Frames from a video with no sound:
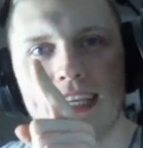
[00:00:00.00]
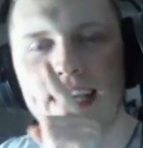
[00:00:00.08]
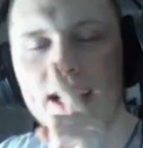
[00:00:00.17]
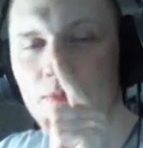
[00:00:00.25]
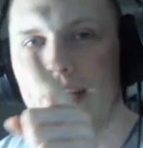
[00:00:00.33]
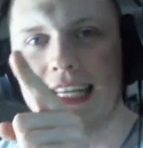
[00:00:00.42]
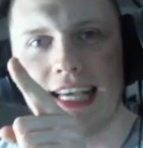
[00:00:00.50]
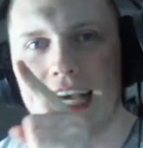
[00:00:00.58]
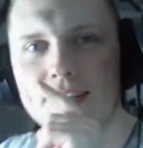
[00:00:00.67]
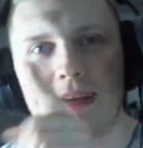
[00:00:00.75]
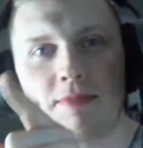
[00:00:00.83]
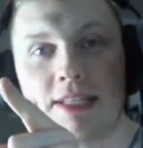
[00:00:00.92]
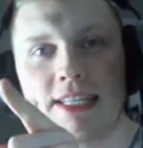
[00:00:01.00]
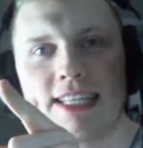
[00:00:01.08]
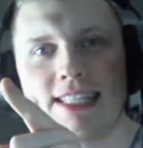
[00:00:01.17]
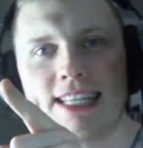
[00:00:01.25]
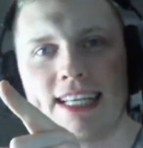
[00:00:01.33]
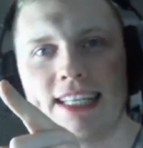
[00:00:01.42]
Ich habe den nicht, also ich habe das nicht
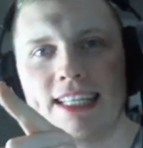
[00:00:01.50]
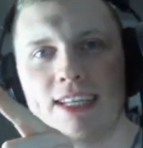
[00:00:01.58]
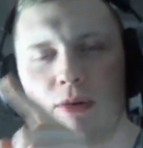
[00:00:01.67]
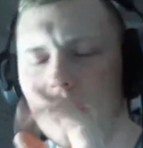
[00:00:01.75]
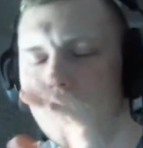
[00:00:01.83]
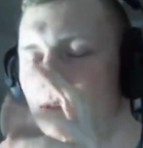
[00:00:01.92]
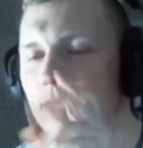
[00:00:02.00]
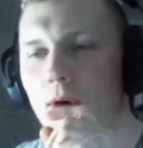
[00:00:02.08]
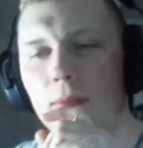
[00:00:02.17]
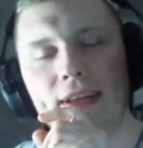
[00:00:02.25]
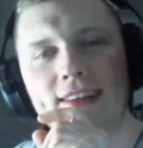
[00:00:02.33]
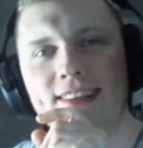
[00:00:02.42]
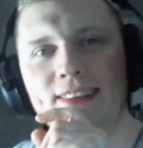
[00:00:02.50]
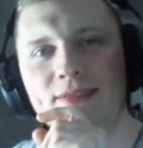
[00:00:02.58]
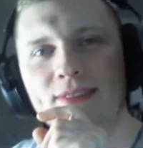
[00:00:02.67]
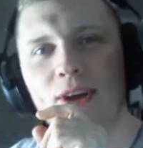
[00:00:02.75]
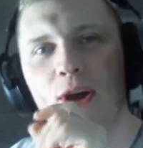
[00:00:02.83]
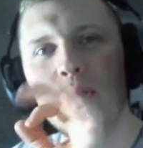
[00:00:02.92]
gesehen oder im
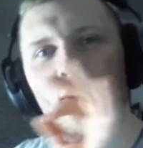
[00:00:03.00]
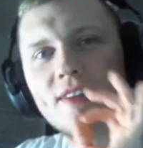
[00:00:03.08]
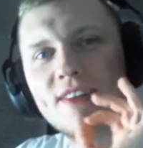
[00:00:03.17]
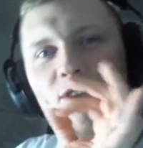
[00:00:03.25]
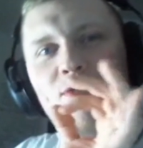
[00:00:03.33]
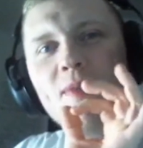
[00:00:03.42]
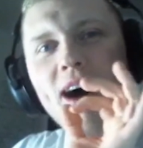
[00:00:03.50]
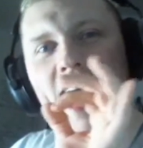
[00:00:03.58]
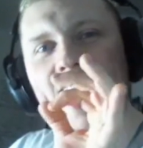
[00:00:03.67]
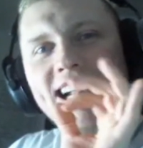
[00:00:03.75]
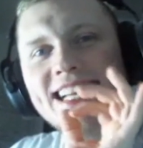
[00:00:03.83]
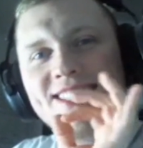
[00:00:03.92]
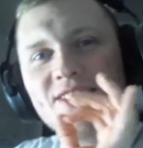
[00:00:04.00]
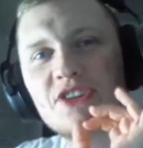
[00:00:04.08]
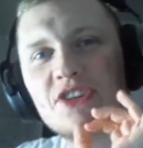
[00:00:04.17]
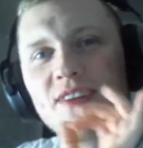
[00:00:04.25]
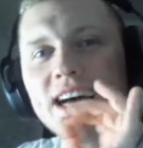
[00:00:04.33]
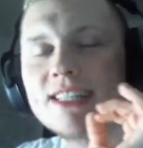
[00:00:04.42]
Objektiv und da war überall diese
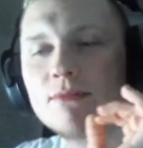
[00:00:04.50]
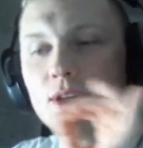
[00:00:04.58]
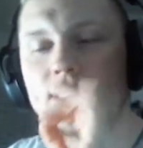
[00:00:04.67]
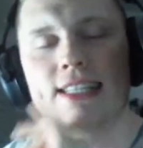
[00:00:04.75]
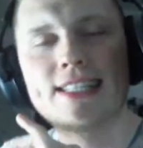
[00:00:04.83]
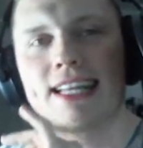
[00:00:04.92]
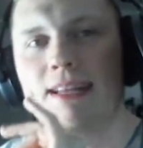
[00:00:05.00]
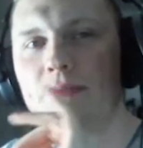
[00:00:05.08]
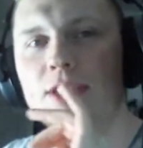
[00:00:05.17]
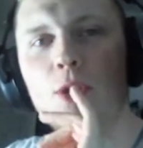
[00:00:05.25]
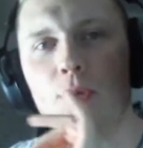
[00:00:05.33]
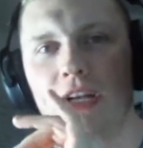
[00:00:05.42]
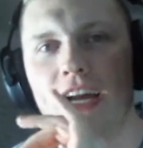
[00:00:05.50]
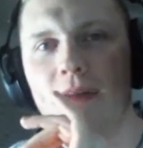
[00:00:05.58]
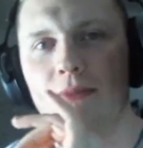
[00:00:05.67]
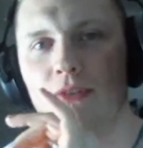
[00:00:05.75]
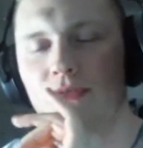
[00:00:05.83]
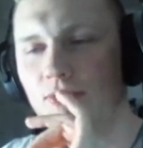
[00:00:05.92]
schwarzen. es ist bis heute
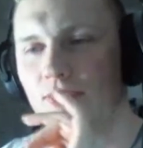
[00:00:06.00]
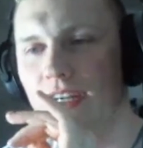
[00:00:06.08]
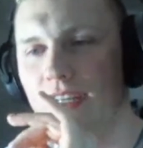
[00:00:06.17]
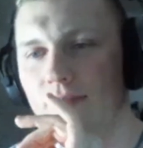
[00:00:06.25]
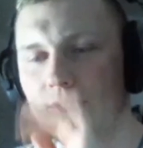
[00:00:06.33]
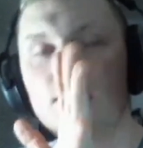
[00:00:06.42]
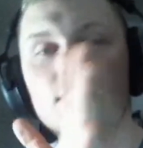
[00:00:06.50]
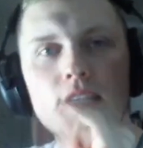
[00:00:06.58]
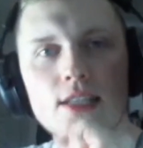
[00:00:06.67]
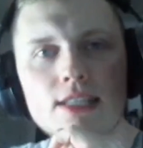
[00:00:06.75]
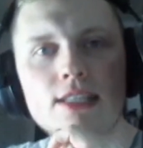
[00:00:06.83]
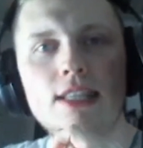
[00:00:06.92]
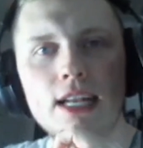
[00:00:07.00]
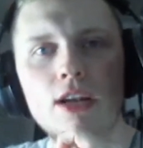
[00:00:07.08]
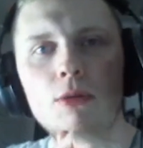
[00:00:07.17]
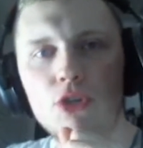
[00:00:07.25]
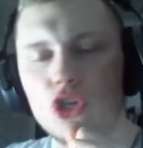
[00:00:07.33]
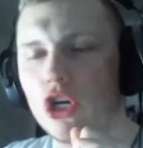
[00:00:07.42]
keinem aufgefallen. Beziehungsweise es ist denen,
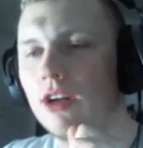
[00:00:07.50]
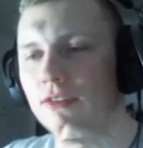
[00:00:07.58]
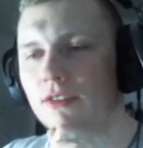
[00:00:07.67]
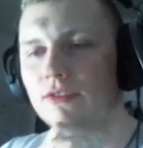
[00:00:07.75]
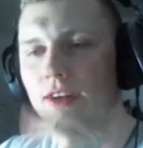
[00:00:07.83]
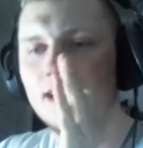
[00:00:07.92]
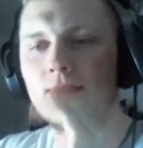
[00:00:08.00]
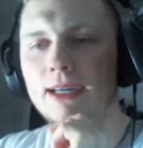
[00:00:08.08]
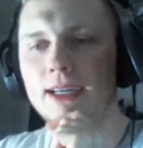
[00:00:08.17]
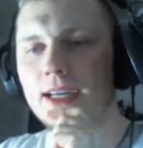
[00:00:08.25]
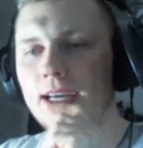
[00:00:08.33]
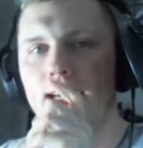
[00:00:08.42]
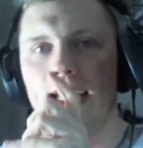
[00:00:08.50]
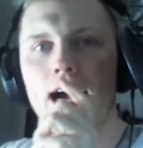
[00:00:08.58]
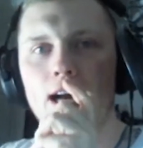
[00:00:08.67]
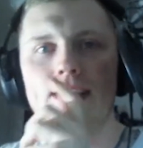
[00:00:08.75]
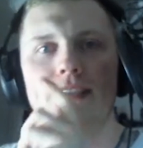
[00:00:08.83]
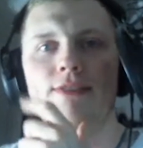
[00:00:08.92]
glaube ich, schon aufgefallen, aber
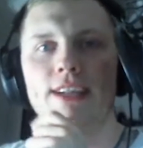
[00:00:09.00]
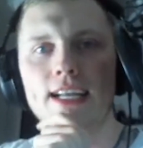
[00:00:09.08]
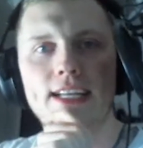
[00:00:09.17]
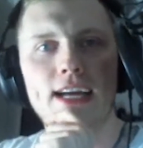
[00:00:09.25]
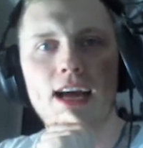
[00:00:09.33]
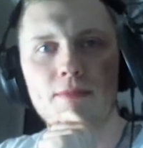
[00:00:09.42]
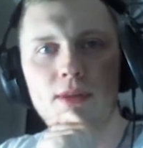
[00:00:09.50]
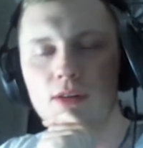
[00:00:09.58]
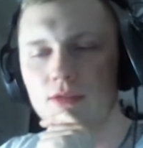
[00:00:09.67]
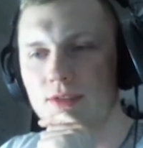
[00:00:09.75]
ja, es fällt halt keinem auf